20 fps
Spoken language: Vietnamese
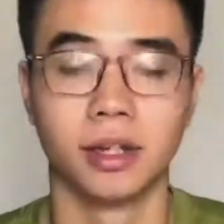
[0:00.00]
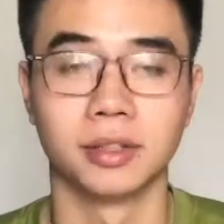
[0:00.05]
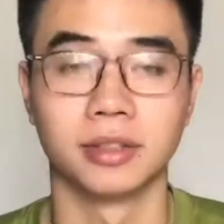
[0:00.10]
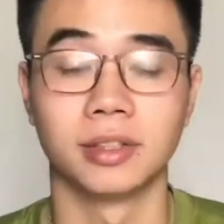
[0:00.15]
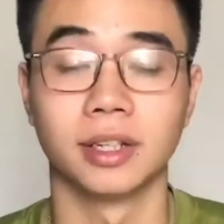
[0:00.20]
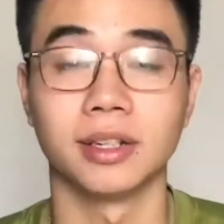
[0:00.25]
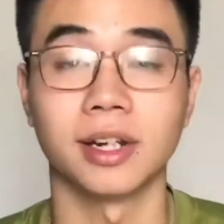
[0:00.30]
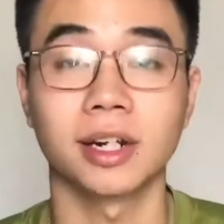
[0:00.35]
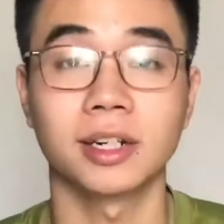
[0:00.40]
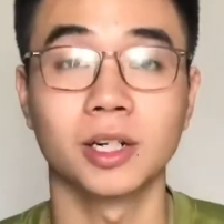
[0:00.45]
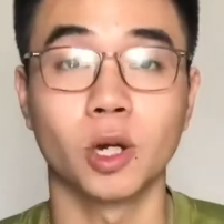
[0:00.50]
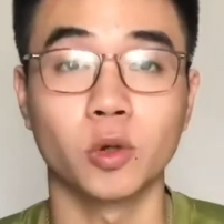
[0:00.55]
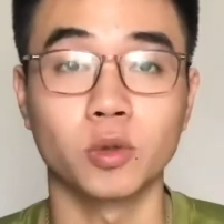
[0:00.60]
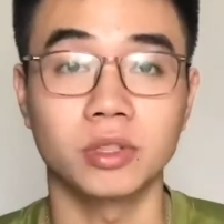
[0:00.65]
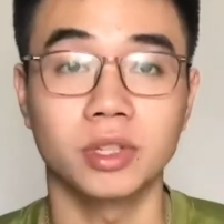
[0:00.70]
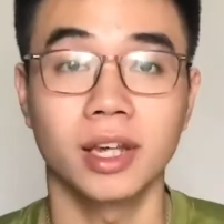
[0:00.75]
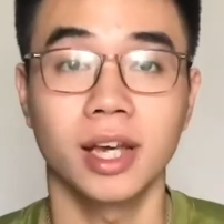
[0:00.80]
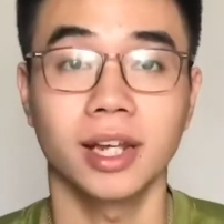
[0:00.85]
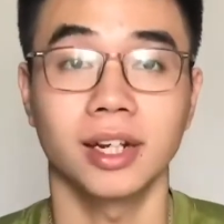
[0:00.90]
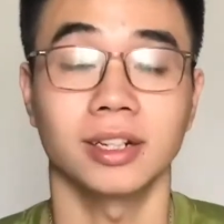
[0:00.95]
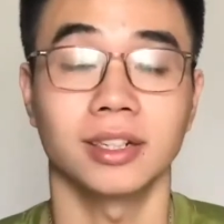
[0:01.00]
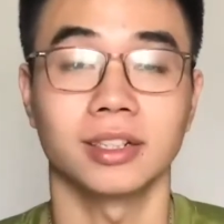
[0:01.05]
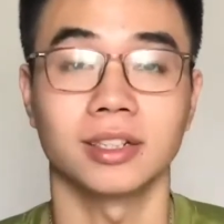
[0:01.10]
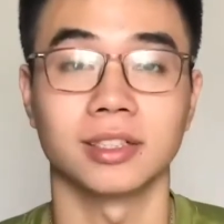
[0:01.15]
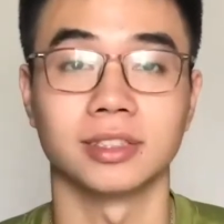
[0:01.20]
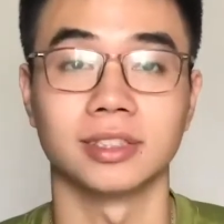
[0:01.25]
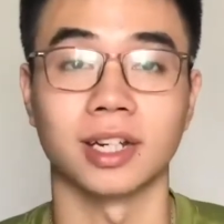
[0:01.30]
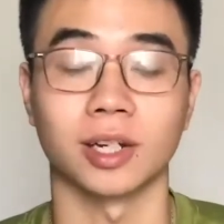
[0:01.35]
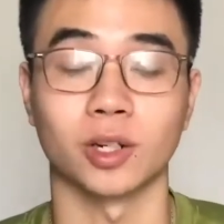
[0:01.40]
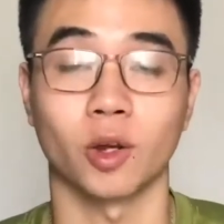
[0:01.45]
Tính năng đầu tiên
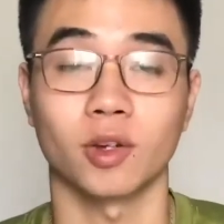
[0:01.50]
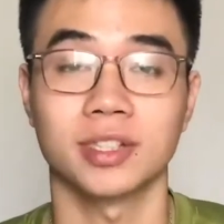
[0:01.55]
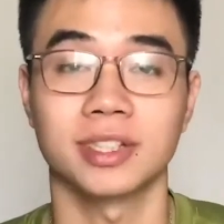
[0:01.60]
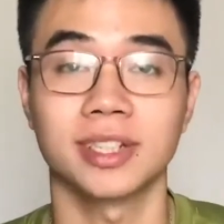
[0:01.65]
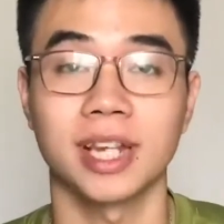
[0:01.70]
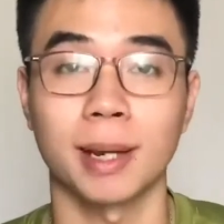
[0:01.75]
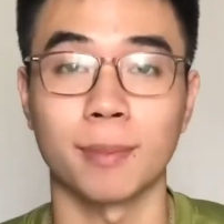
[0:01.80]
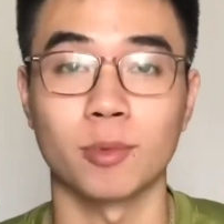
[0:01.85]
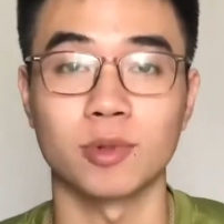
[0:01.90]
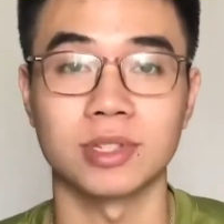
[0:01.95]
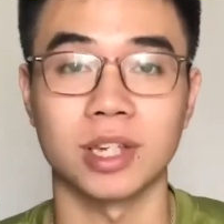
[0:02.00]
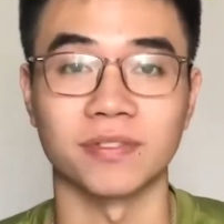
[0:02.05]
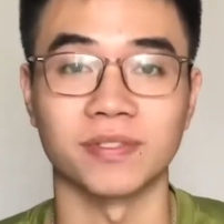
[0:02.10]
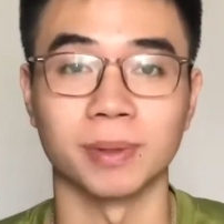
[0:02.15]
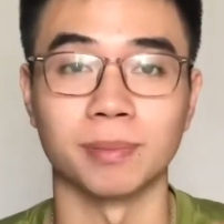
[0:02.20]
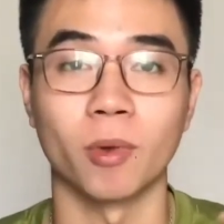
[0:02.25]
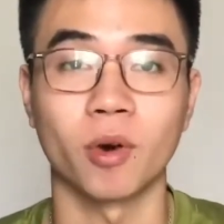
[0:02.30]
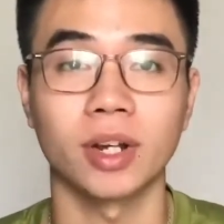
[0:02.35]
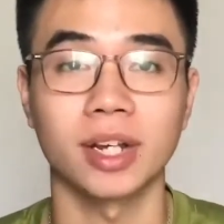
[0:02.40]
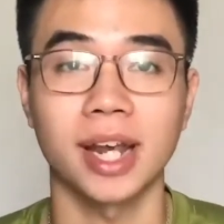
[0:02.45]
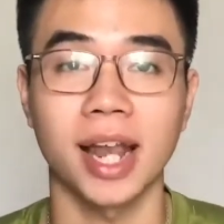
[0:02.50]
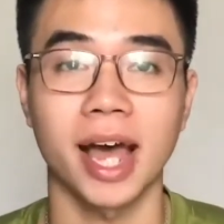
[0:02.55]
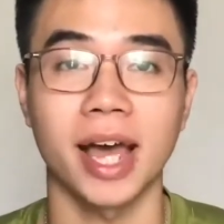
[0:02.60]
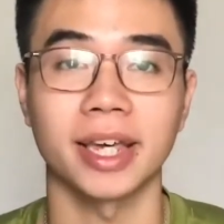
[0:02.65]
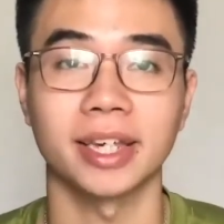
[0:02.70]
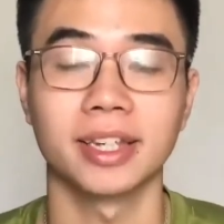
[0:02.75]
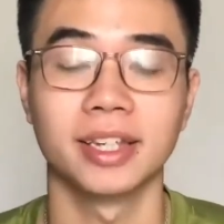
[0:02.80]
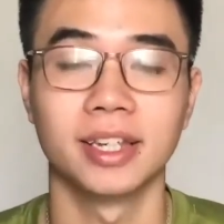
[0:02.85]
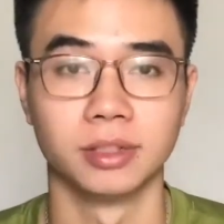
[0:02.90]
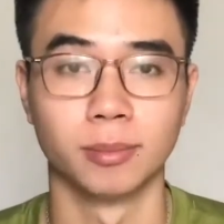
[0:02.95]
rằng đó chính là một sản phẩm
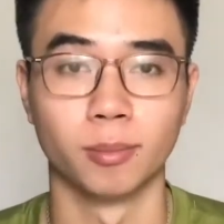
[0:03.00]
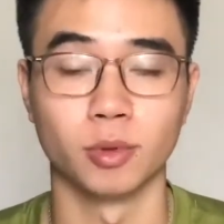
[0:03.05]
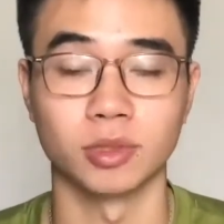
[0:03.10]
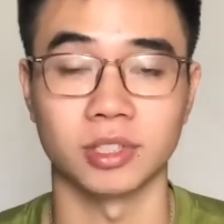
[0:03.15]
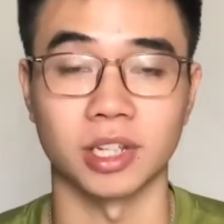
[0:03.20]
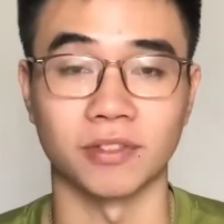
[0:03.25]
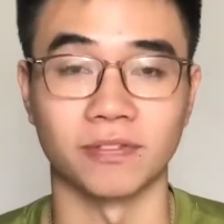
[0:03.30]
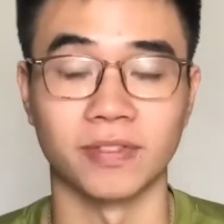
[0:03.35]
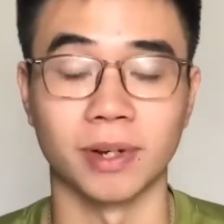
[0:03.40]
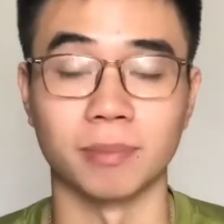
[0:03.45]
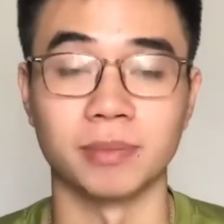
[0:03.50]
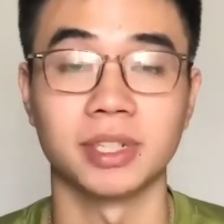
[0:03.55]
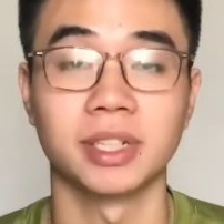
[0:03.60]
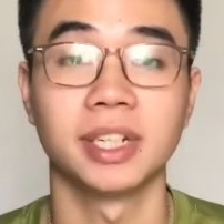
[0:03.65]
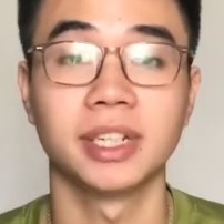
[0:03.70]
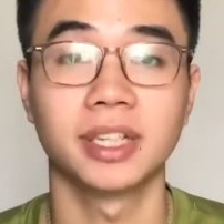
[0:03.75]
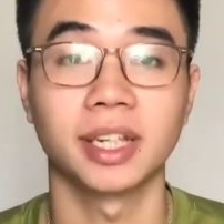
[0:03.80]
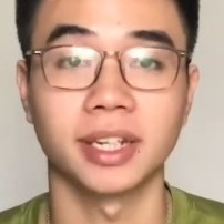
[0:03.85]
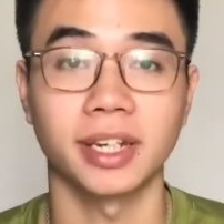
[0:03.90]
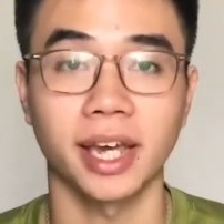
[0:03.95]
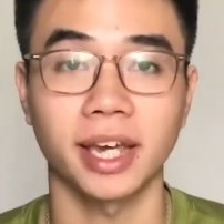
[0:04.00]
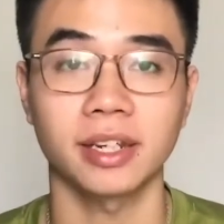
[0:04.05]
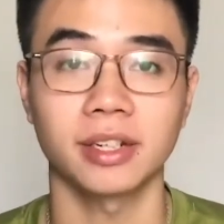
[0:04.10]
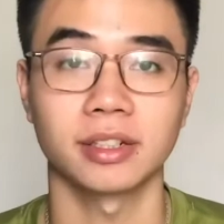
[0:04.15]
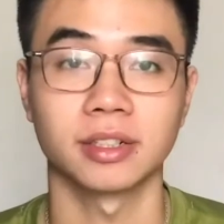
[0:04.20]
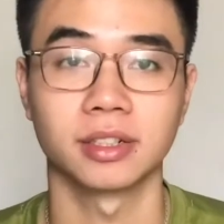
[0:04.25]
online, một sản phẩm trên Internet.